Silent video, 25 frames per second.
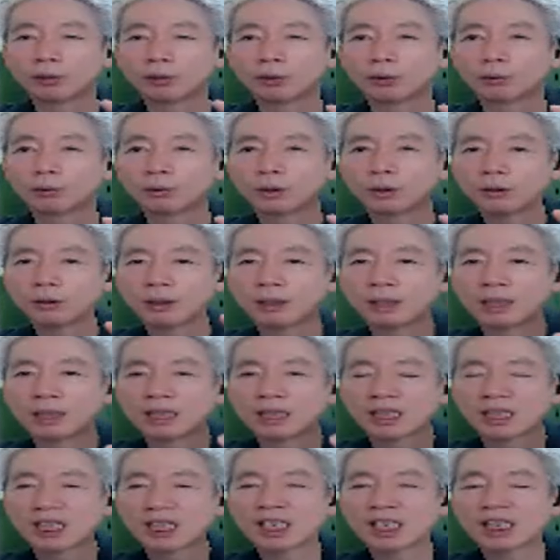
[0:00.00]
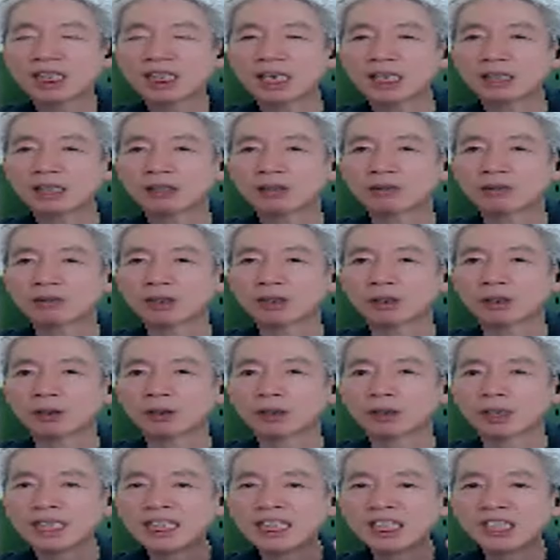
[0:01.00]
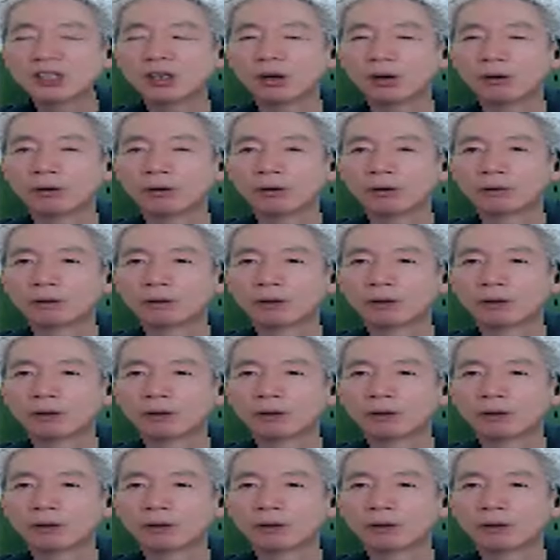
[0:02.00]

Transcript: 원동력? 칭찬이었어요. 인정.